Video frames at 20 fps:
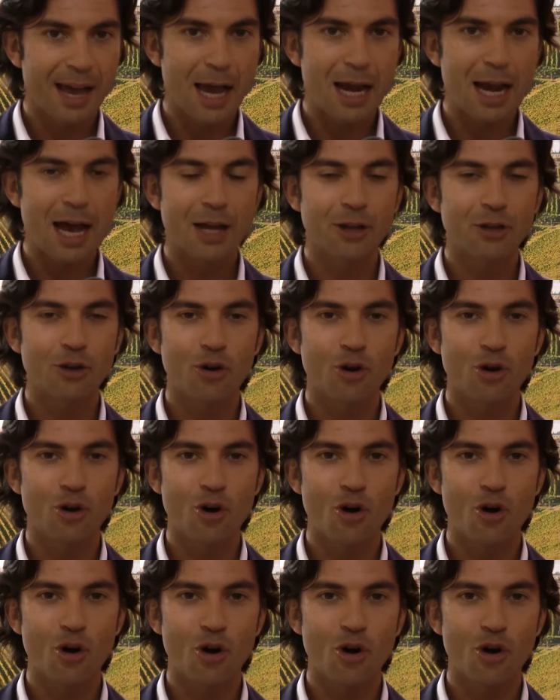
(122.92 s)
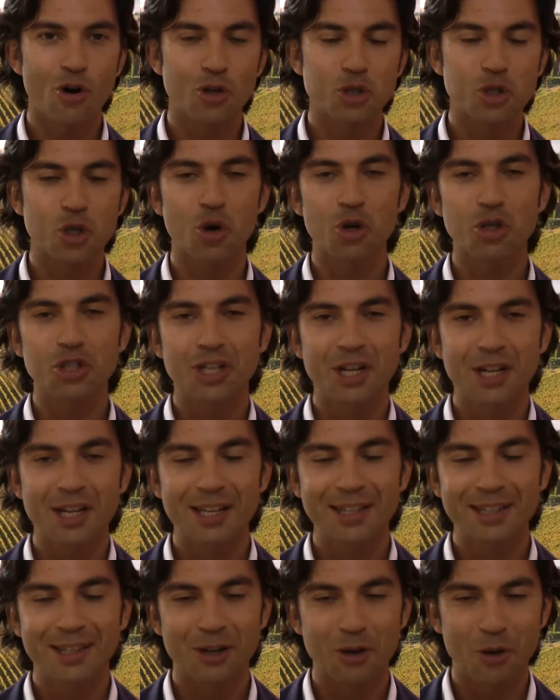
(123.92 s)
è l'anno
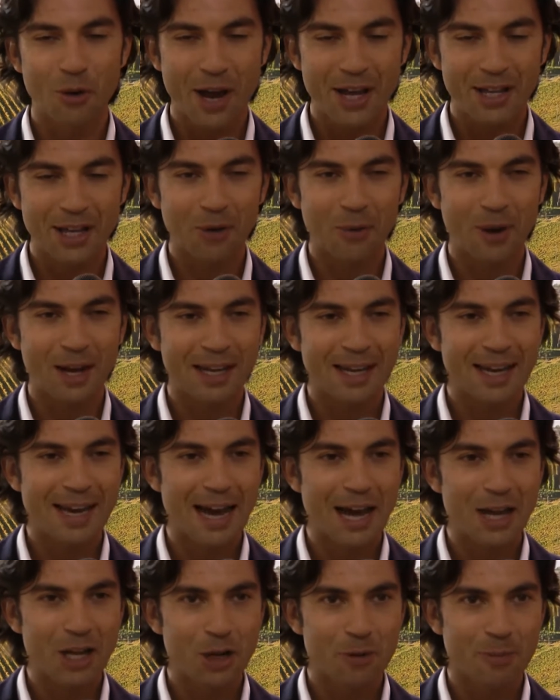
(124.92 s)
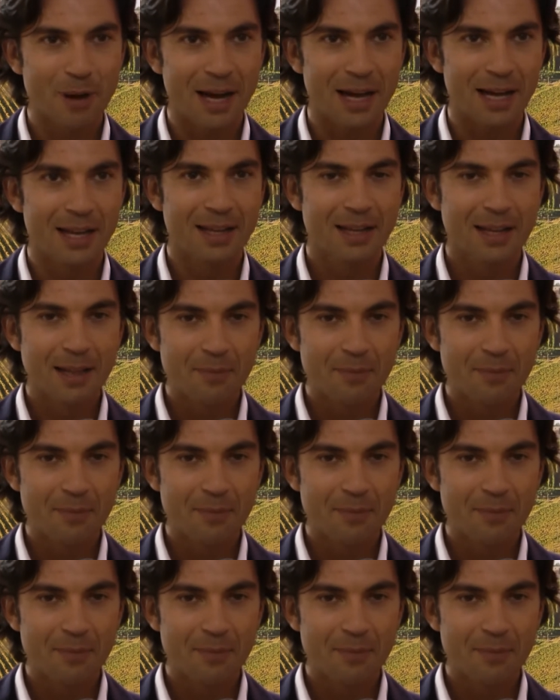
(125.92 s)
social, lo è da qualche anno, ma